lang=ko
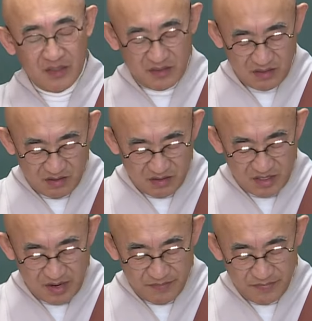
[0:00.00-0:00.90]

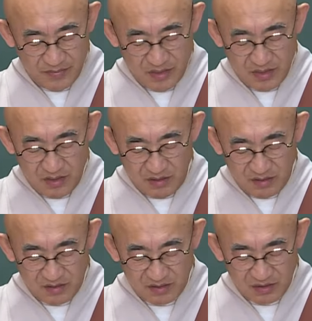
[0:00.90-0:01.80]
성냄,
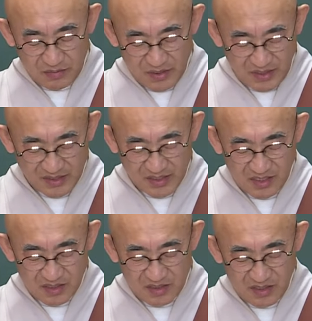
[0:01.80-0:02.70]
어리석음의
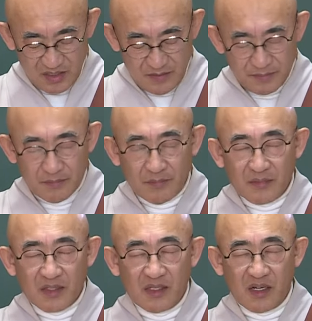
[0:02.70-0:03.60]
나찰들이
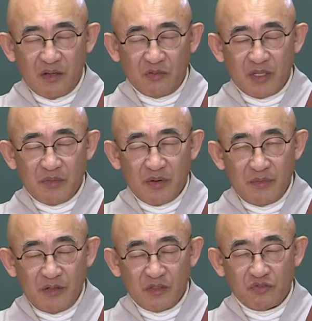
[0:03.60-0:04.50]
그 가운데
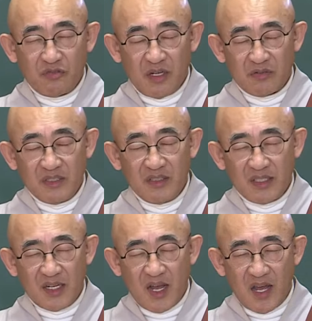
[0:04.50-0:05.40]
머물러 주하고
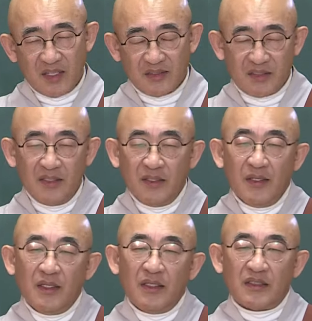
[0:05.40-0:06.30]
있느니라 그랬어요.
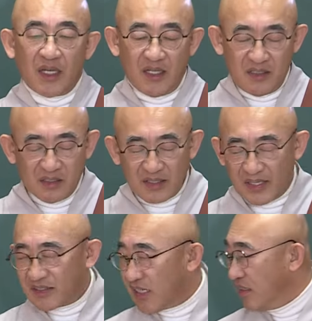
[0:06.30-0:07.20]
자, 이런
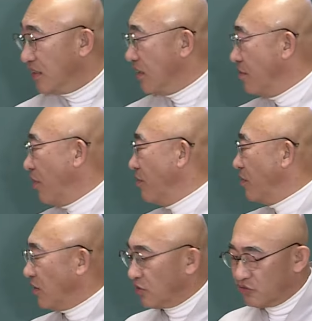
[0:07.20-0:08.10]
나찰들이
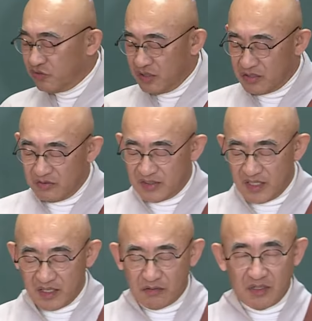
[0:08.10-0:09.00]
머물러서 주하고
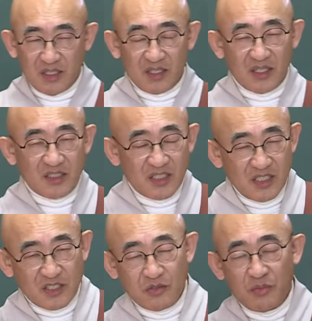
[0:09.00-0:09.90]
있다라고 하니까
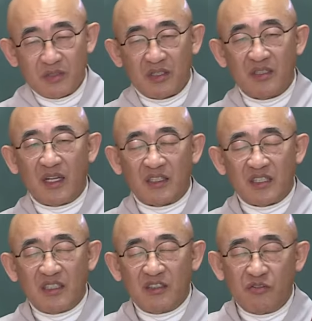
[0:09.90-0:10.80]
실제로 뭐 그런
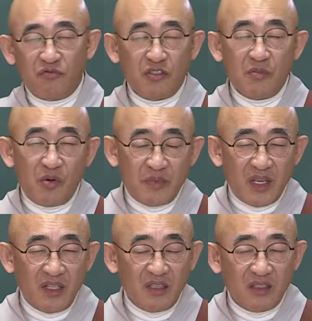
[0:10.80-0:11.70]
나찰들이 우리 몸에
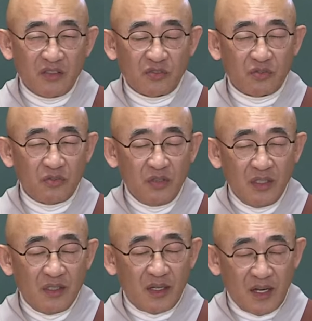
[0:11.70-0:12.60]
있는 것으로
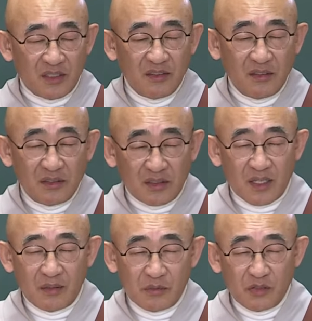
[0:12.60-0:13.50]
아는
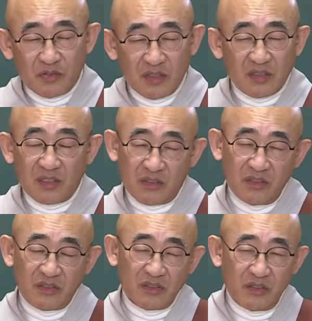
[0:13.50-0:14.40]
사람들도 있을
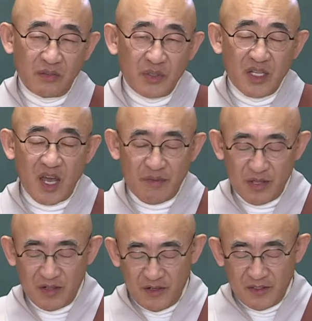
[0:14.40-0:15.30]
거예요.
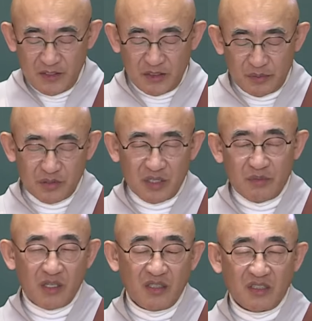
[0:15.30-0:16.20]
왜냐하면 어,
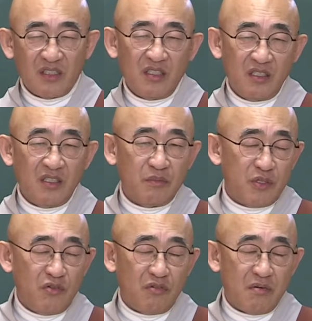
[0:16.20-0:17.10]
부처님 경전은 이런
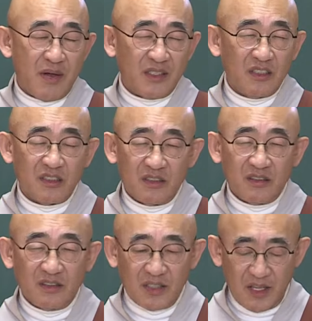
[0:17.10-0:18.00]
비유를 많이
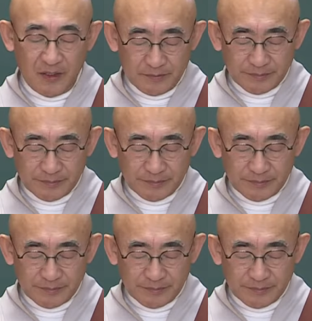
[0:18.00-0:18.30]
들었는데